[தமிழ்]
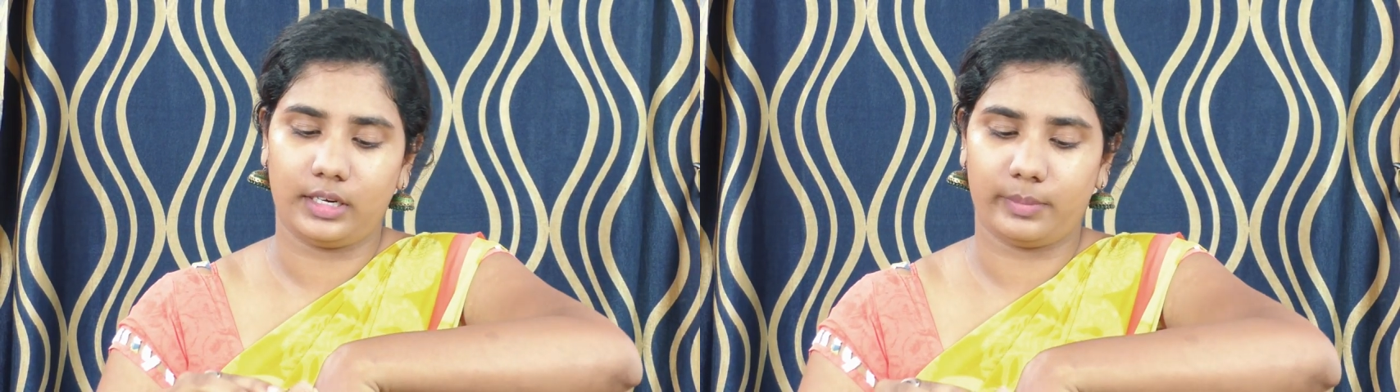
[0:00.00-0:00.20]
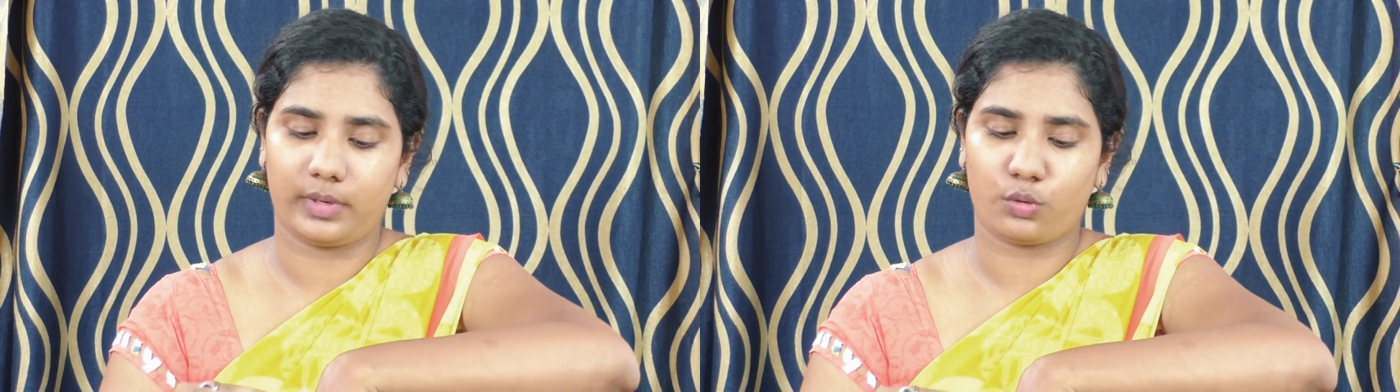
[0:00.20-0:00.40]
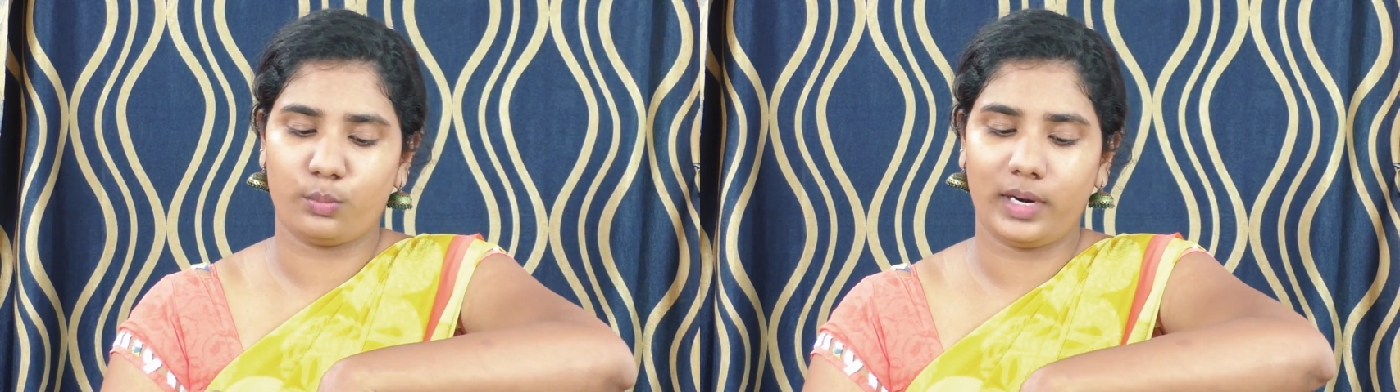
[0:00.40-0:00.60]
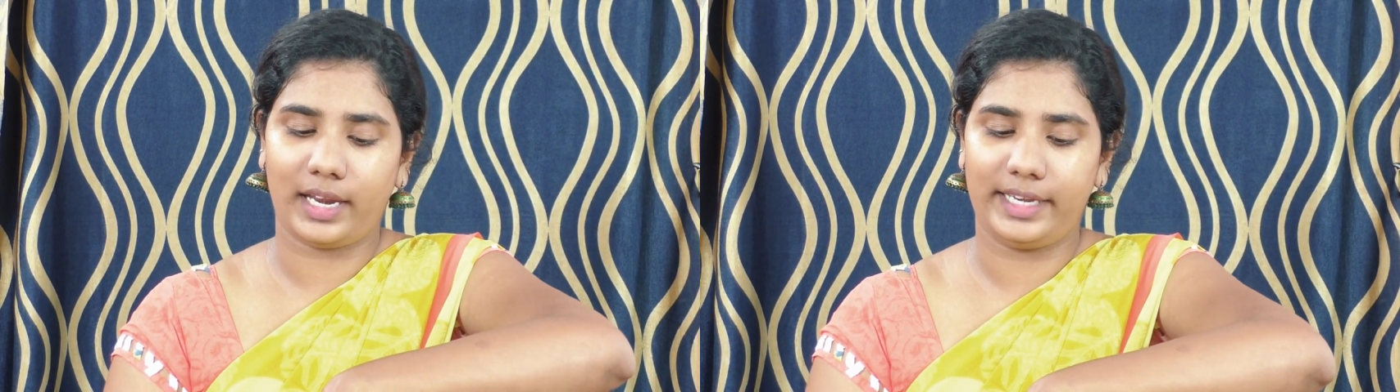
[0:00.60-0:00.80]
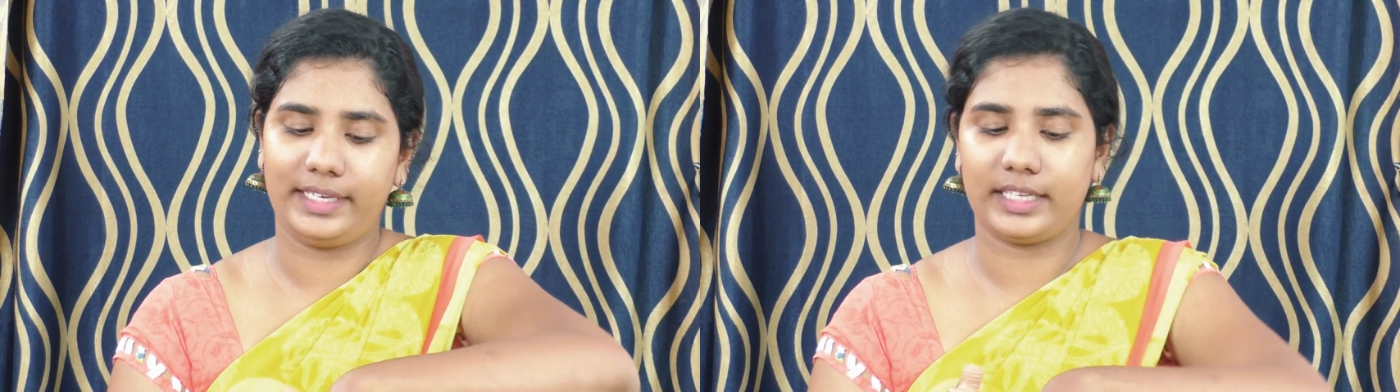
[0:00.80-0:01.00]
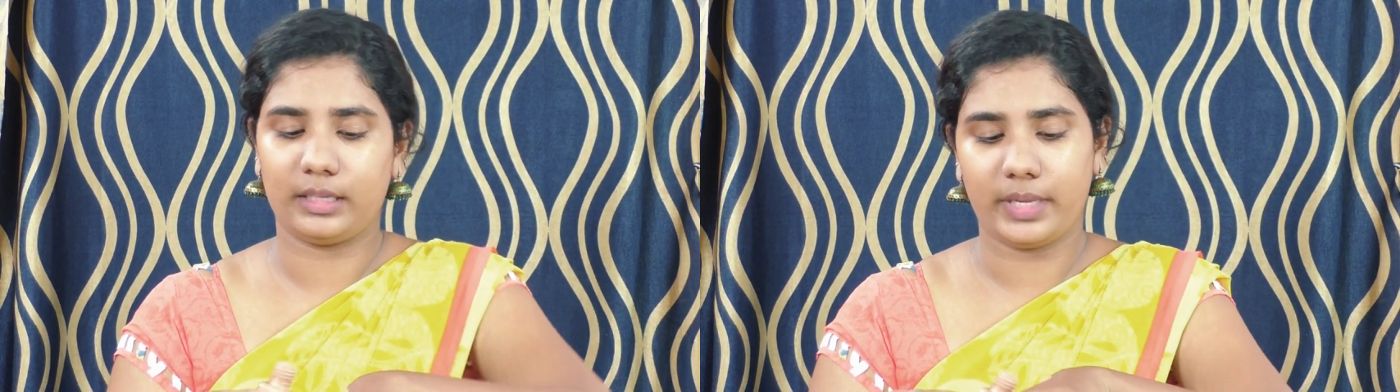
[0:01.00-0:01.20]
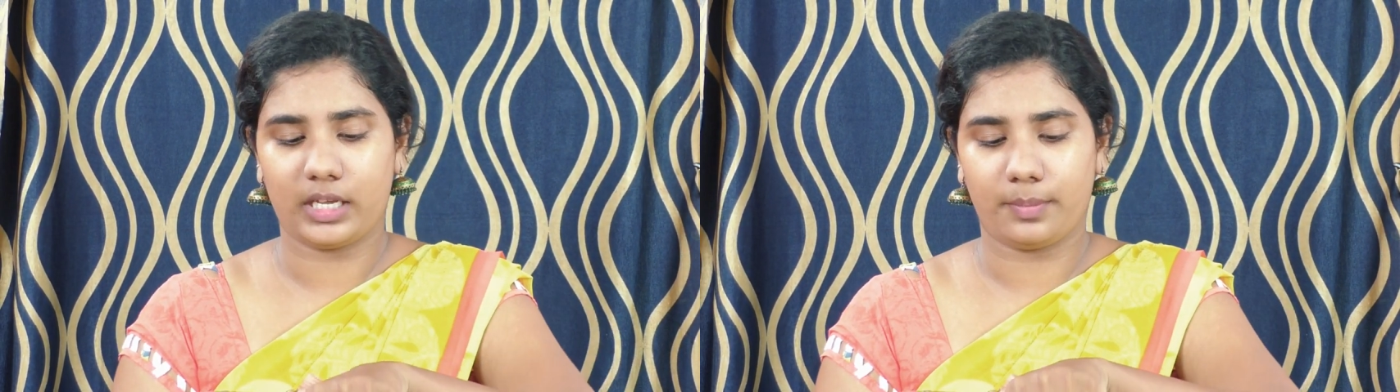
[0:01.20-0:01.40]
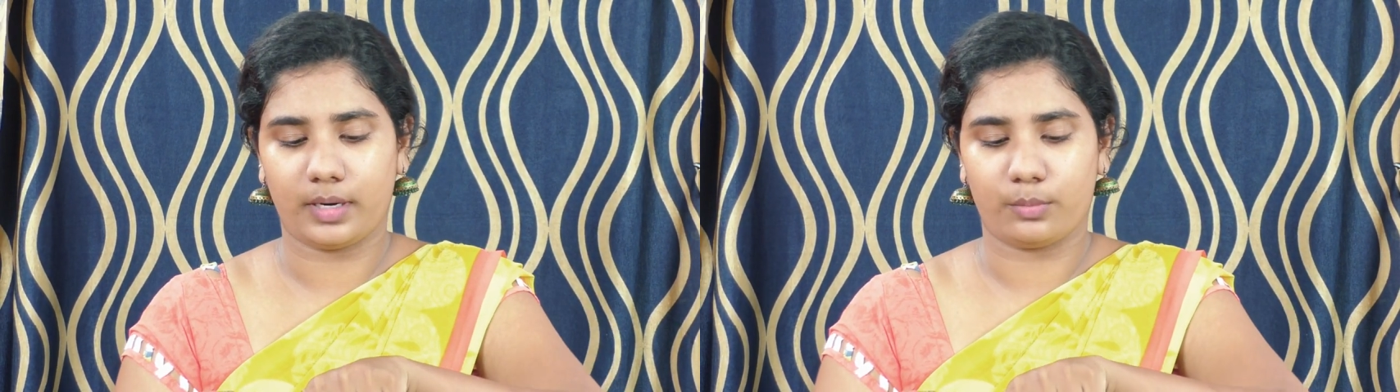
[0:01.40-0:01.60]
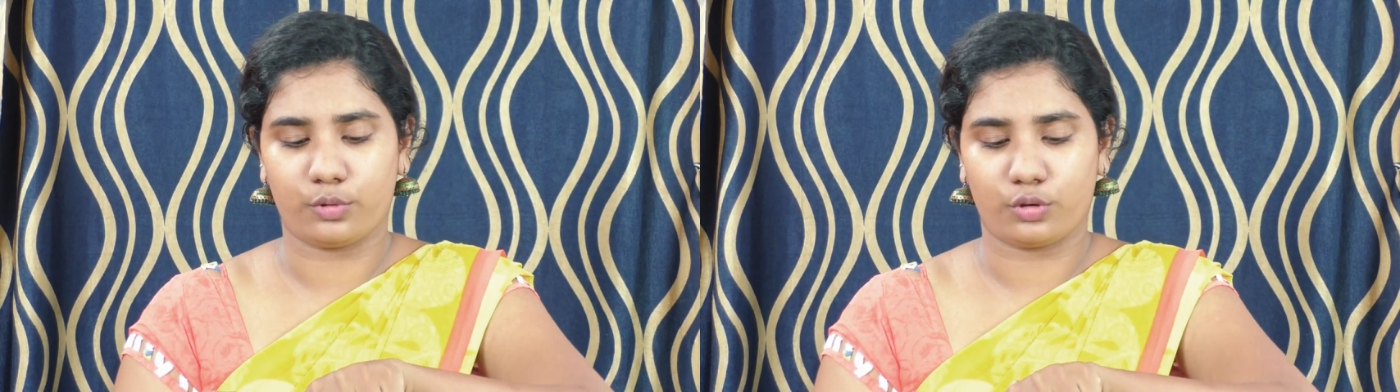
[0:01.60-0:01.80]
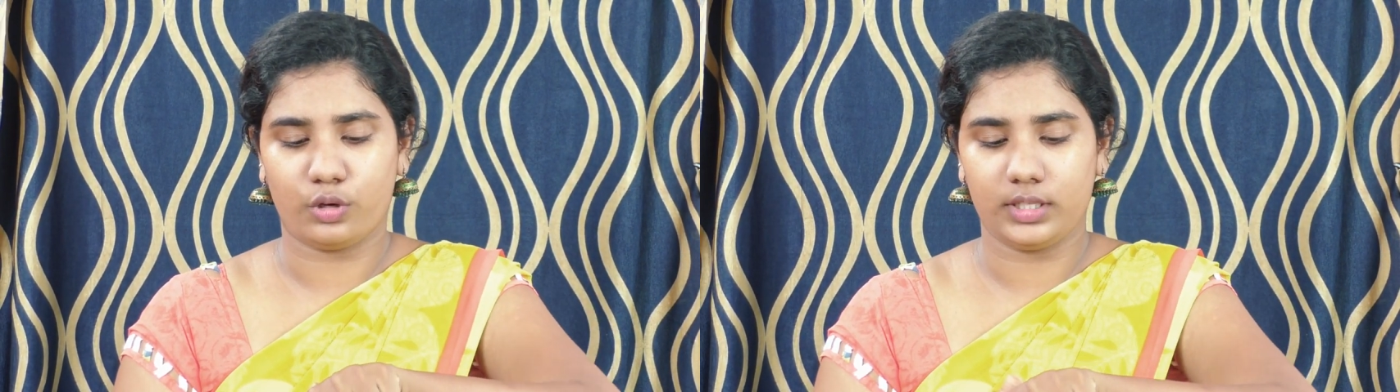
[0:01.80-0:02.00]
நம்ம ரொம்ப லைட்டாக தான் மேக்கப் பண்ண போகிறோம்